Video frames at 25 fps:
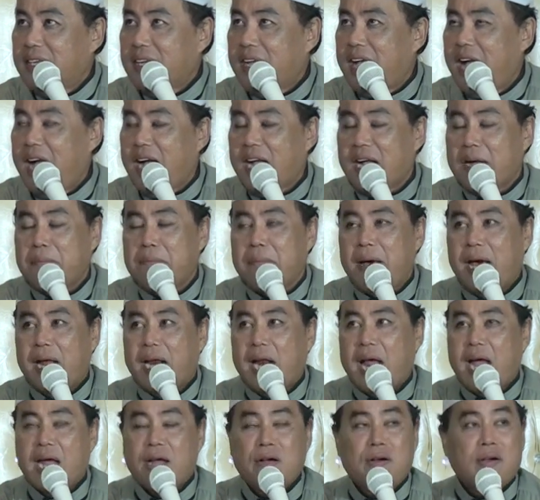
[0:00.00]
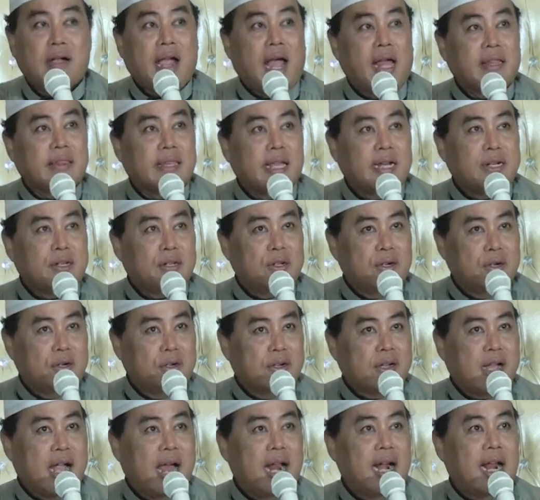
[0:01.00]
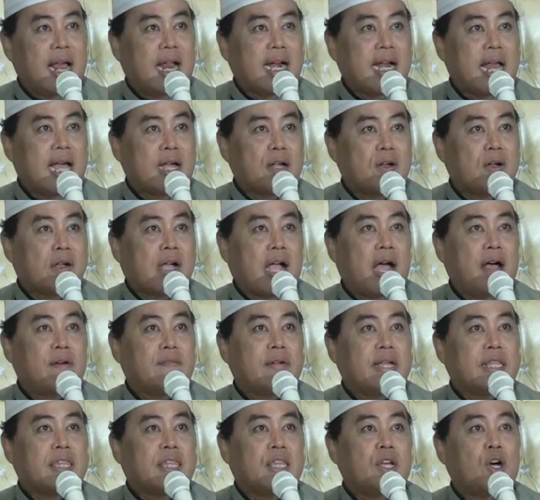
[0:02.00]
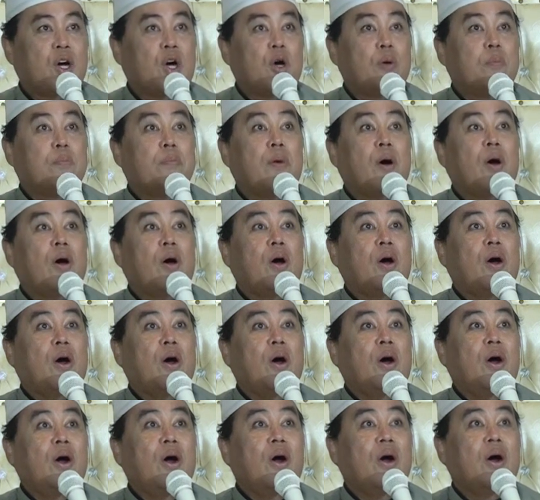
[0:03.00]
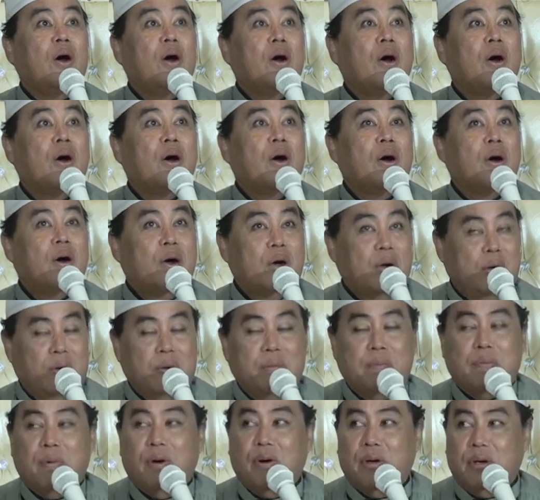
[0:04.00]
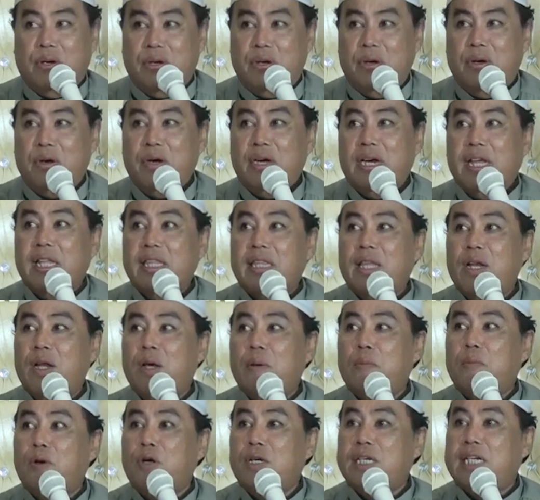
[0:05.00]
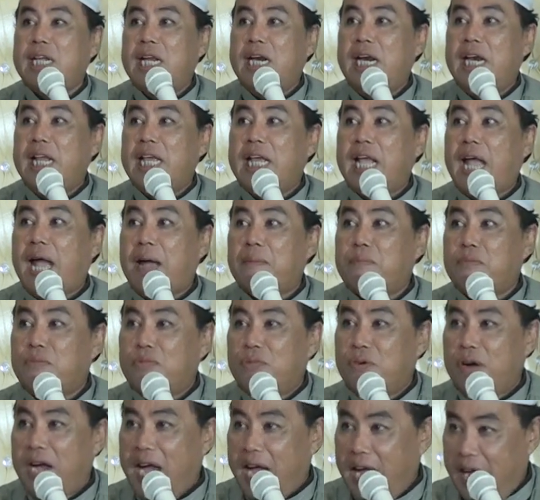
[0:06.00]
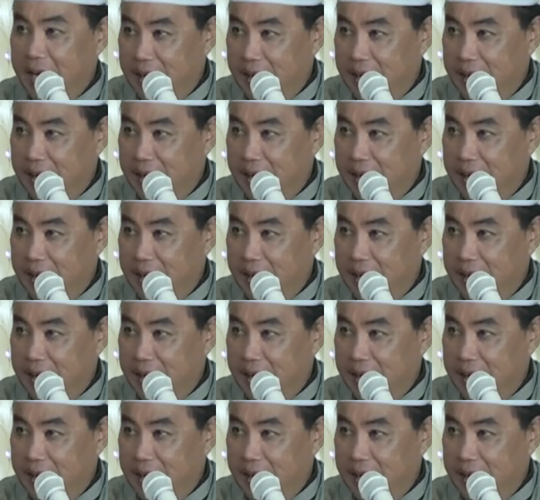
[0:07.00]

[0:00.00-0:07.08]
gak kemarango gak tedo, gak lanango gak wedo apa padha nek ndelok model ngamuan